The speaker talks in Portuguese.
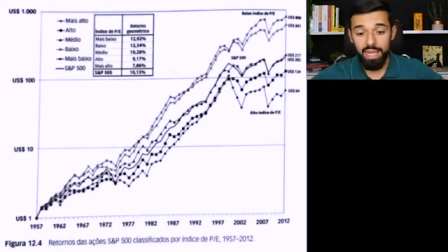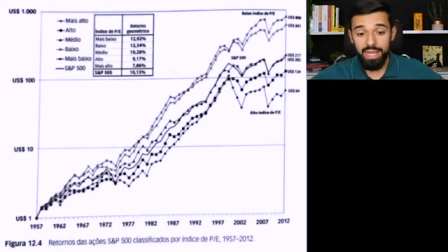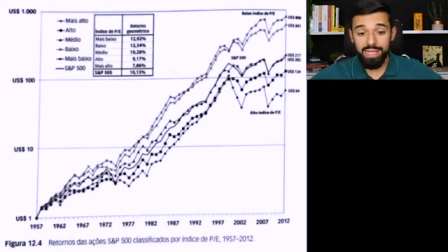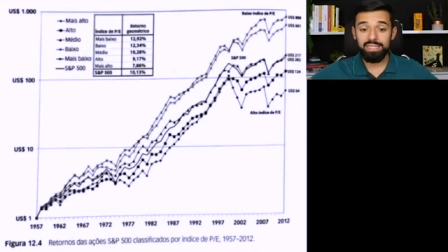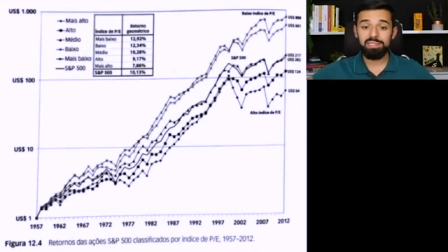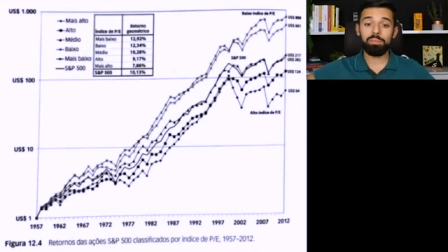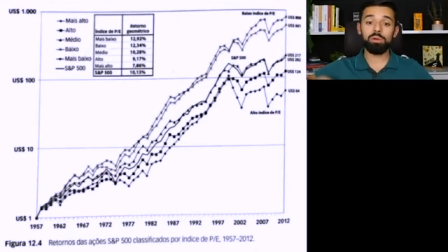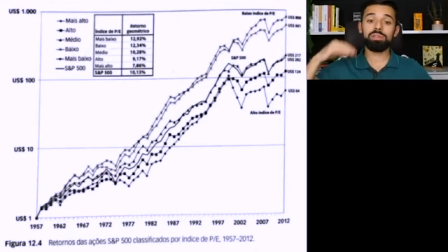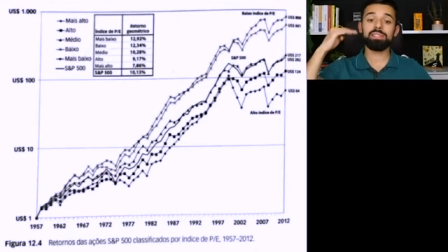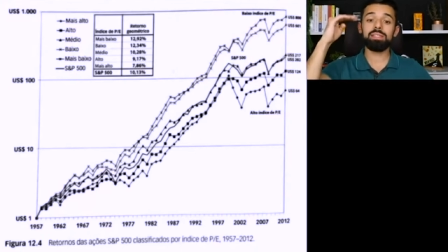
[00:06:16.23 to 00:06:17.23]
e ele
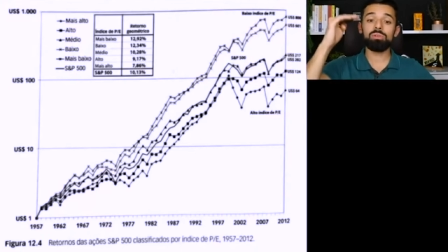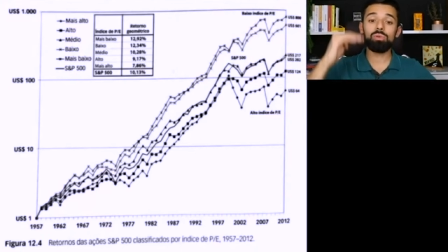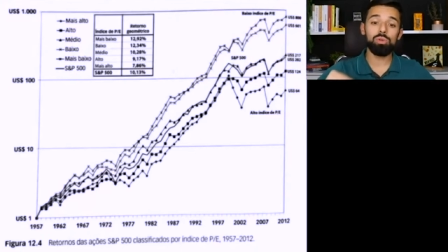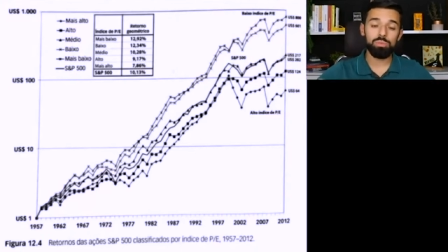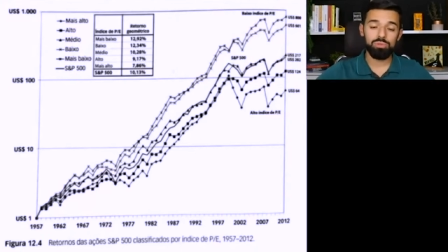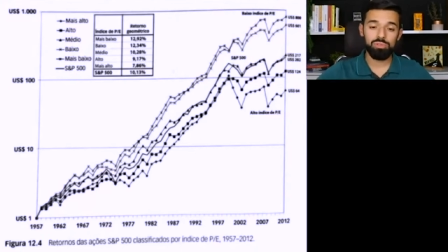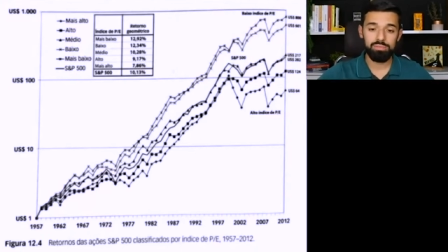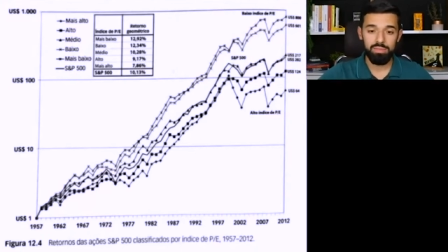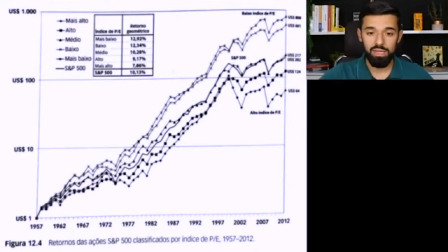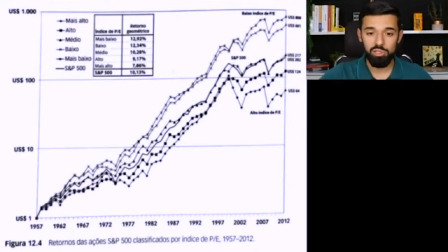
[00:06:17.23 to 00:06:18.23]
separou em cinco grupos.
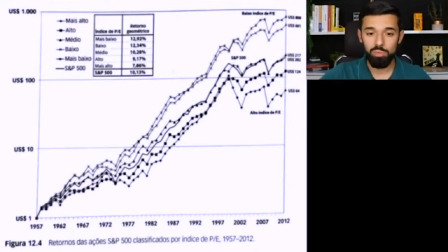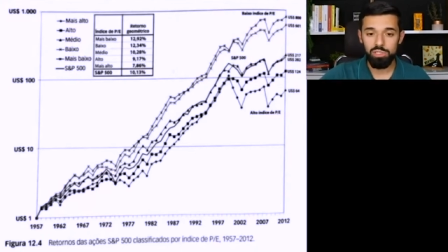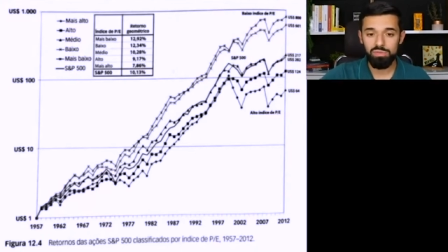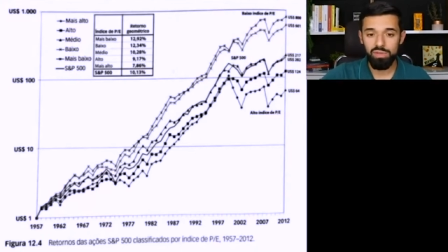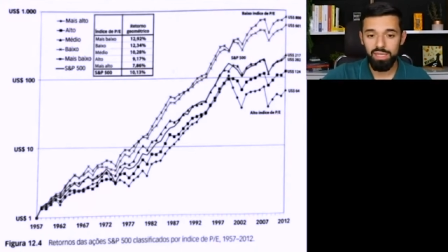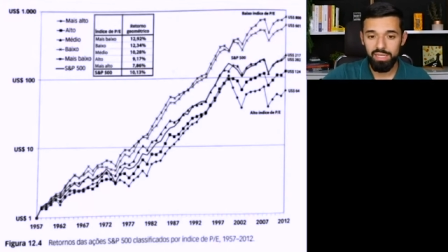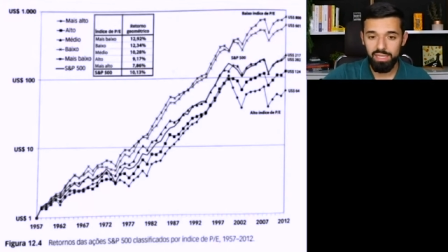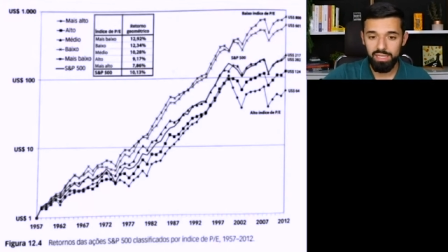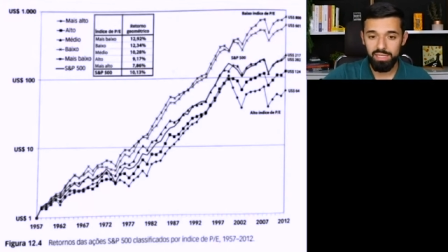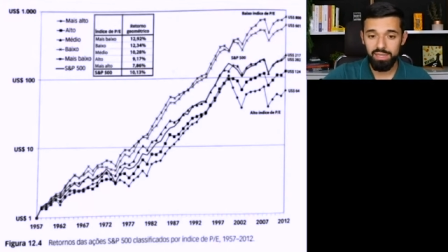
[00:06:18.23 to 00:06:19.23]
A gente pode ver
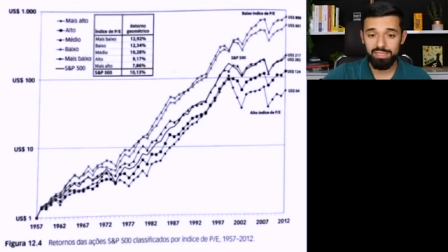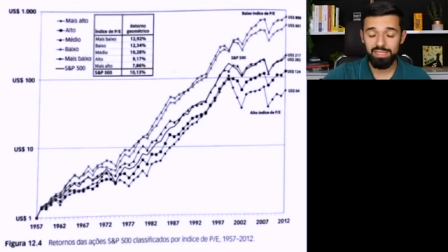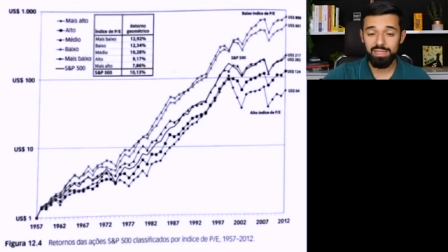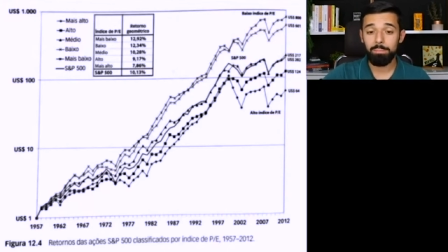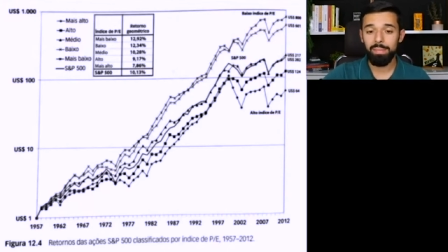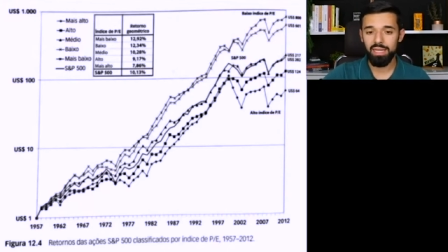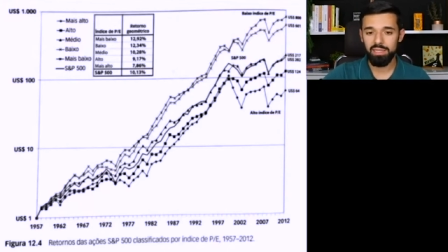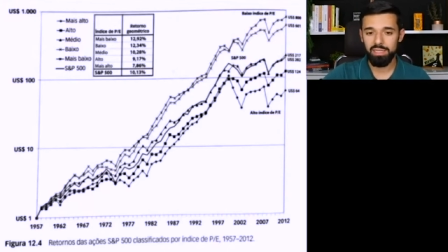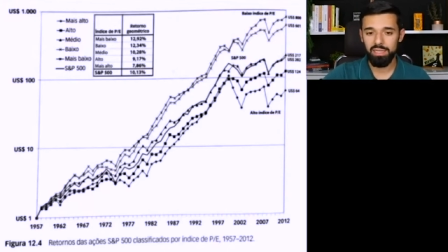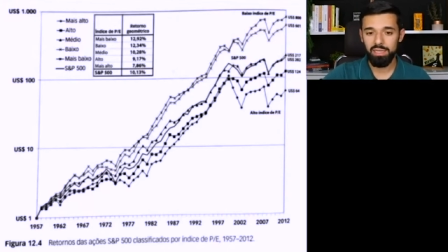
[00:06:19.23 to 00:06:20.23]
aqui nessa
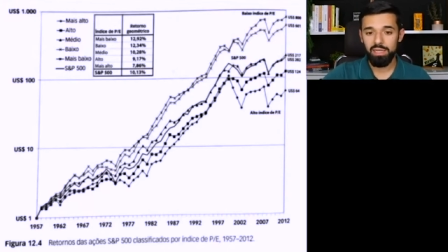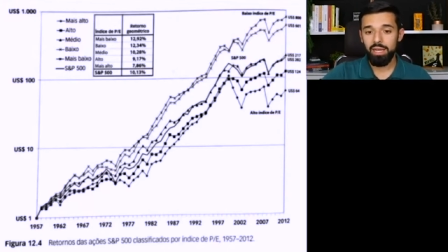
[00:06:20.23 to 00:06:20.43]
tabela, né?